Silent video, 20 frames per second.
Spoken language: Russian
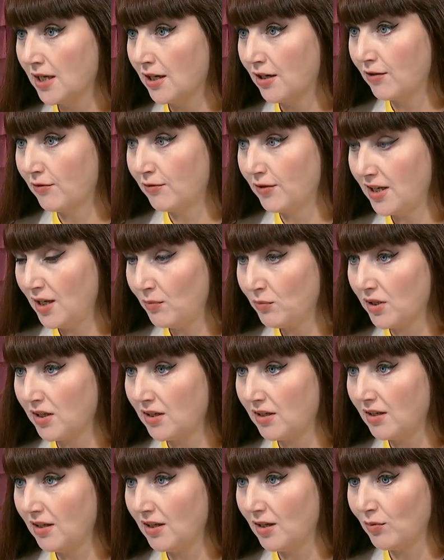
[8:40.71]
а, время
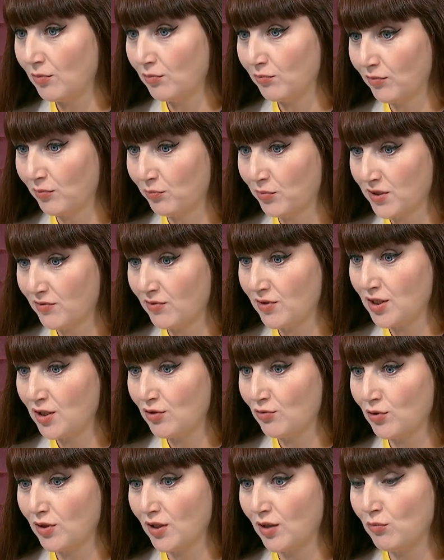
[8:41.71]
и посвятить
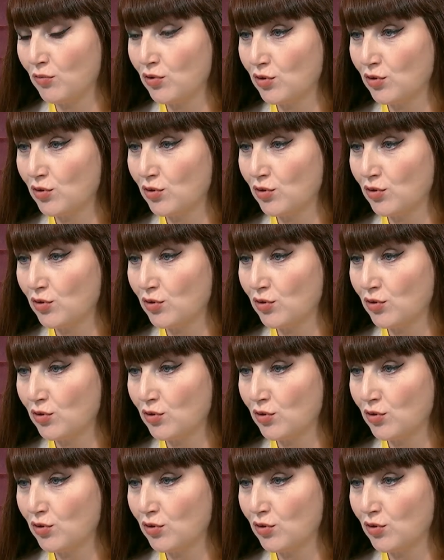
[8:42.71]
его тому,